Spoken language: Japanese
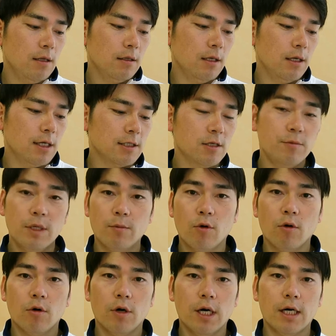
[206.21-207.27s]
で休み
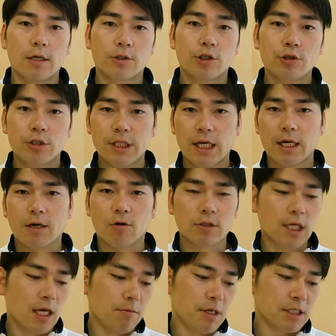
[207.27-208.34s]
も注意点がご
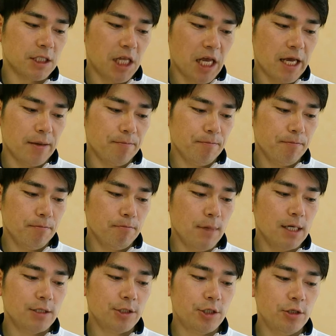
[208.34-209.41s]
ざいまして
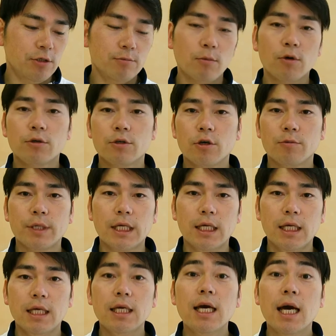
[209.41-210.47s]
毎週木曜日
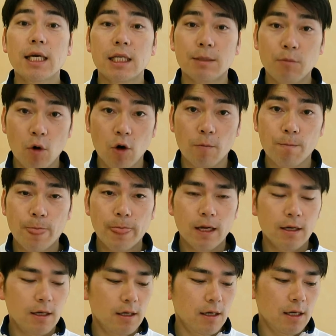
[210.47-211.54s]
以外にも、
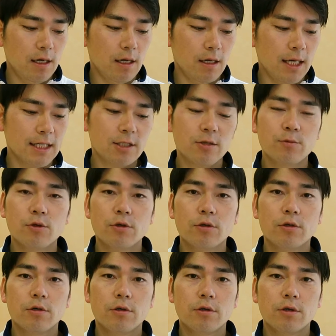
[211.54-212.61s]
え休む
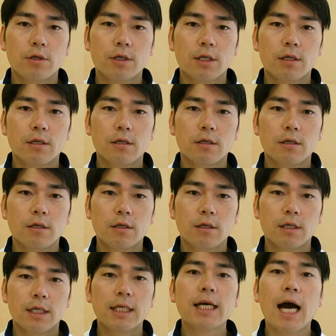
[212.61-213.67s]

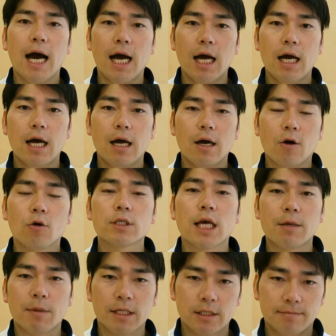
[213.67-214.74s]
日がご
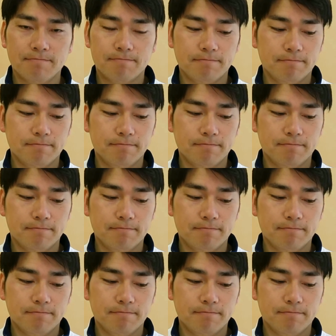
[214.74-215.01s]
ざいます、